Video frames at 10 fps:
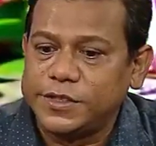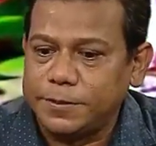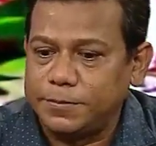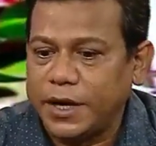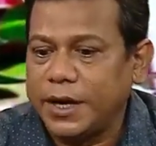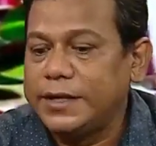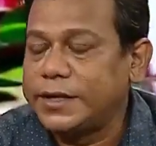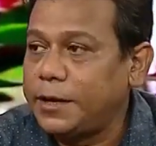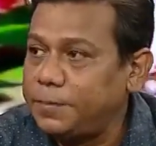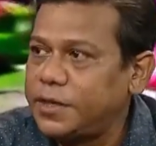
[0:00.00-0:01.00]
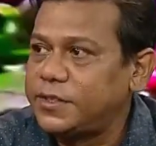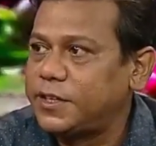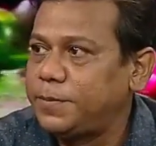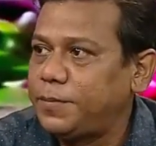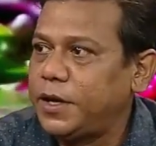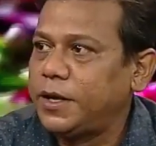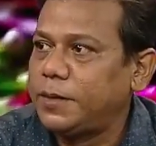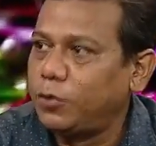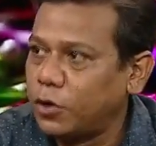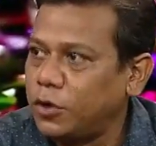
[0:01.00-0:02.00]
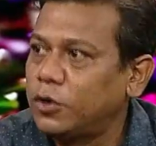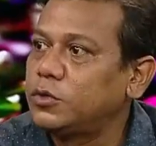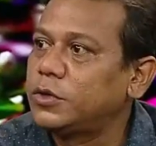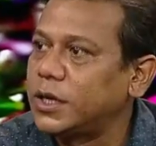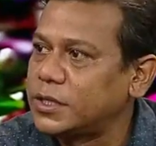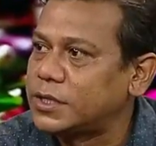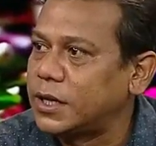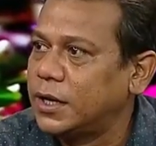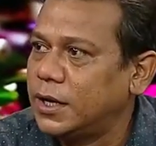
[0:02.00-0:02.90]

স্ক্রিপ্ট বা এই টাইপের স্ক্রিপ্ট পেলে এর পরে হয়তো এই কাজটা